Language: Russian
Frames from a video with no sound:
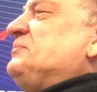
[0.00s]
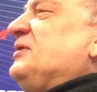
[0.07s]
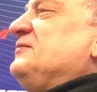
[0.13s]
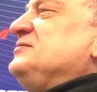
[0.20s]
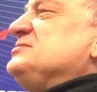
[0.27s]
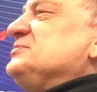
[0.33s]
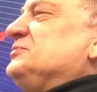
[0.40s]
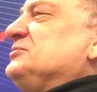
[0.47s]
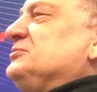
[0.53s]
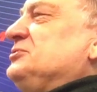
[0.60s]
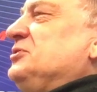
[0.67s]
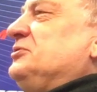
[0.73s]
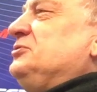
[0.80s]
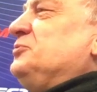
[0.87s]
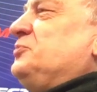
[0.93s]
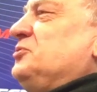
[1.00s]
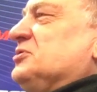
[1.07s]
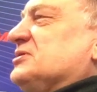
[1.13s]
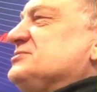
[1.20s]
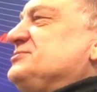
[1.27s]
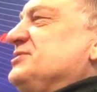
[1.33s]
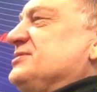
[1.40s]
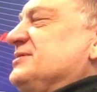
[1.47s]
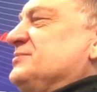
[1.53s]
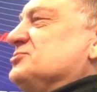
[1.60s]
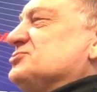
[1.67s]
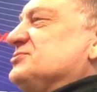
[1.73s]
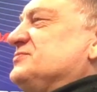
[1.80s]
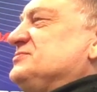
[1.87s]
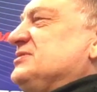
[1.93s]
по-видимому, любое растение
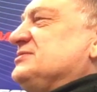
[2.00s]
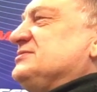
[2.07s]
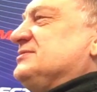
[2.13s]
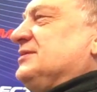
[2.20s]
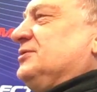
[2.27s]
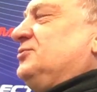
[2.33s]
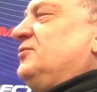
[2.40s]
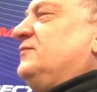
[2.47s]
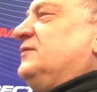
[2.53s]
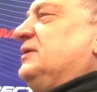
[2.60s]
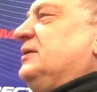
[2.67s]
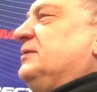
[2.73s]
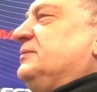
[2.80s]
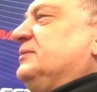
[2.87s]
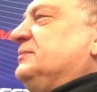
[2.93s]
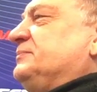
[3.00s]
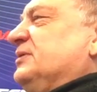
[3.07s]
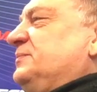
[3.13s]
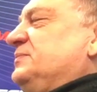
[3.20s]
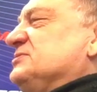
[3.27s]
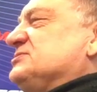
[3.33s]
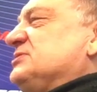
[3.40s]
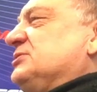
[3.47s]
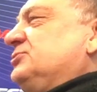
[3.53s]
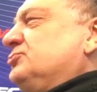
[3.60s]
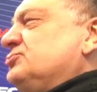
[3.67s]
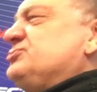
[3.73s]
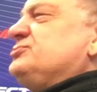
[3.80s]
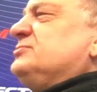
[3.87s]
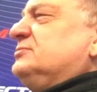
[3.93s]
можно взять и такого э, приписать.
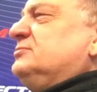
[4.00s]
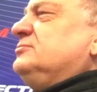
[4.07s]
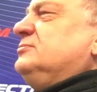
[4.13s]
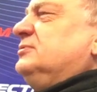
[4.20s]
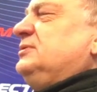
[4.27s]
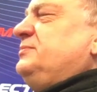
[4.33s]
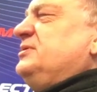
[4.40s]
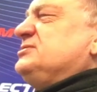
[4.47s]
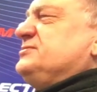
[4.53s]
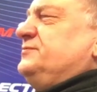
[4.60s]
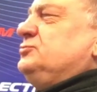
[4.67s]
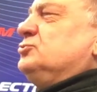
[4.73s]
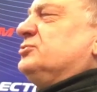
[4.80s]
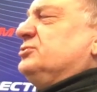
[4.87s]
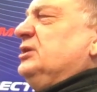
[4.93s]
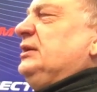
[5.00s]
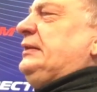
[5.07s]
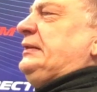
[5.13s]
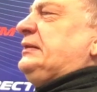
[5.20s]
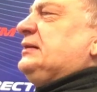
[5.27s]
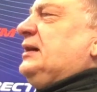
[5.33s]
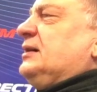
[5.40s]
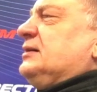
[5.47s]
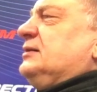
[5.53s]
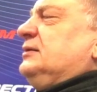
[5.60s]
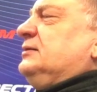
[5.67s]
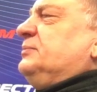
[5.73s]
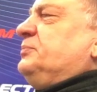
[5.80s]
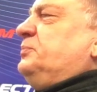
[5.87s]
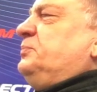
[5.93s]
То есть, ну, имейте в виду, как
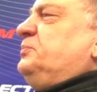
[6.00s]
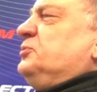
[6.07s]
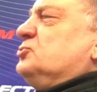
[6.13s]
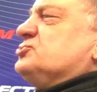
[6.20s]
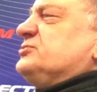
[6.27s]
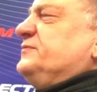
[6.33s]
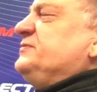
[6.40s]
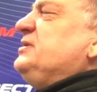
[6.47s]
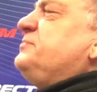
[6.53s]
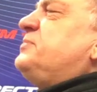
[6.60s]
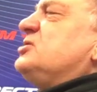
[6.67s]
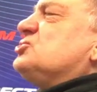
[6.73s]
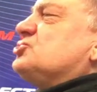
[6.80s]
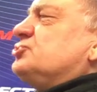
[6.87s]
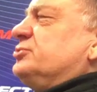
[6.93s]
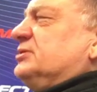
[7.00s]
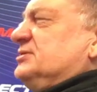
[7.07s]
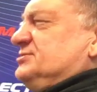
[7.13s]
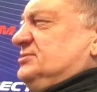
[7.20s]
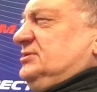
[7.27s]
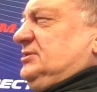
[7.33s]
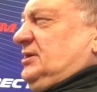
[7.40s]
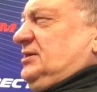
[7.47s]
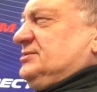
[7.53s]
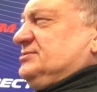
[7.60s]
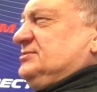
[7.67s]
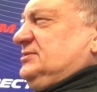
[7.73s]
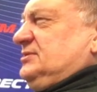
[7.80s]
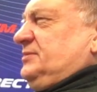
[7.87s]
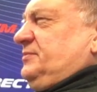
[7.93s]
э, просто в небольшой
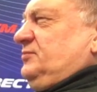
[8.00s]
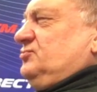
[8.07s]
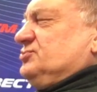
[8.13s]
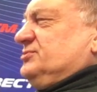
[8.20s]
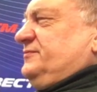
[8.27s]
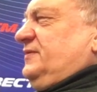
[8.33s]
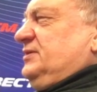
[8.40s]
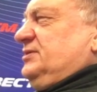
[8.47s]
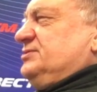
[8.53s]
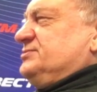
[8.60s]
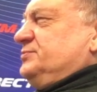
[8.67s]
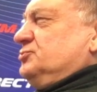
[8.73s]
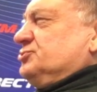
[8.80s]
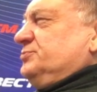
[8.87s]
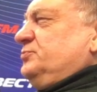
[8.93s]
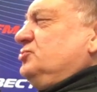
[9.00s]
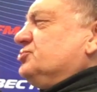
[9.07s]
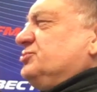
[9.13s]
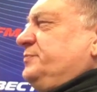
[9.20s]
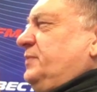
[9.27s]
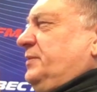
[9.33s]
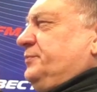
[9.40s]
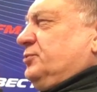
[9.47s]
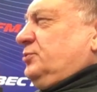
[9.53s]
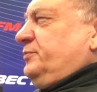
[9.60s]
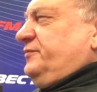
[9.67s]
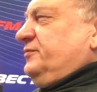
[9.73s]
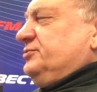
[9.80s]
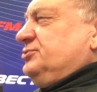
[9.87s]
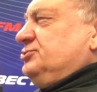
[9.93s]
концентрации там его заварить можно. Можно
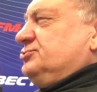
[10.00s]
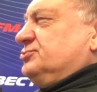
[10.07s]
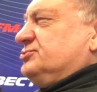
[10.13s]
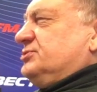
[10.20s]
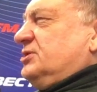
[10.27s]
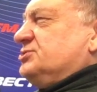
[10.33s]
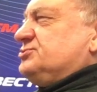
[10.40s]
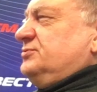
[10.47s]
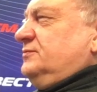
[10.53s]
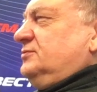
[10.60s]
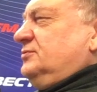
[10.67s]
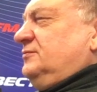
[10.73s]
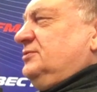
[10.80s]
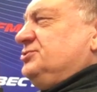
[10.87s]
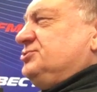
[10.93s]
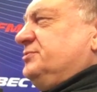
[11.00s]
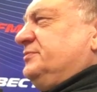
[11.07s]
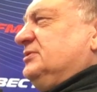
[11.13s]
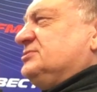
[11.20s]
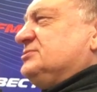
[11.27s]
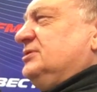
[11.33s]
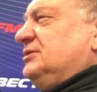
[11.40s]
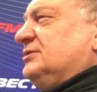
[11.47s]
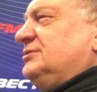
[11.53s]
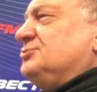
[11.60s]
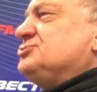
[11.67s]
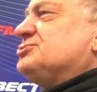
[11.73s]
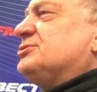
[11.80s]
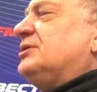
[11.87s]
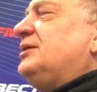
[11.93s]
попробовать, ничего страшного, но в лечебных целях
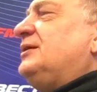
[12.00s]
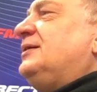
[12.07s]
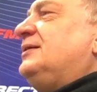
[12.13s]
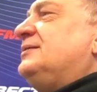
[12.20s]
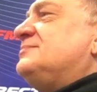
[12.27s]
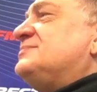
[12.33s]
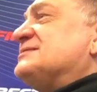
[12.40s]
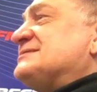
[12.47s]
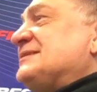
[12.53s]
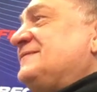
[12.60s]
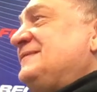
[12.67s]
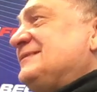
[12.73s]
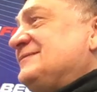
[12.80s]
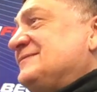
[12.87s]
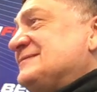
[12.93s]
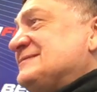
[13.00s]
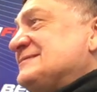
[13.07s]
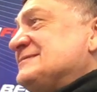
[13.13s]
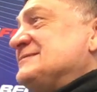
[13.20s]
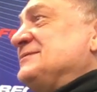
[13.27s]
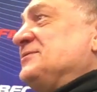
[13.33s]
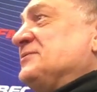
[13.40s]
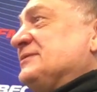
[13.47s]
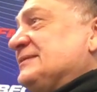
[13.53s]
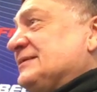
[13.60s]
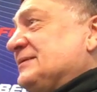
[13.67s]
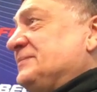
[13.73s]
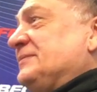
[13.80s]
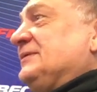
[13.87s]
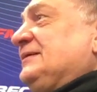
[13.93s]
лучше посоветоваться с
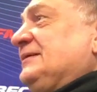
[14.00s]
доктором.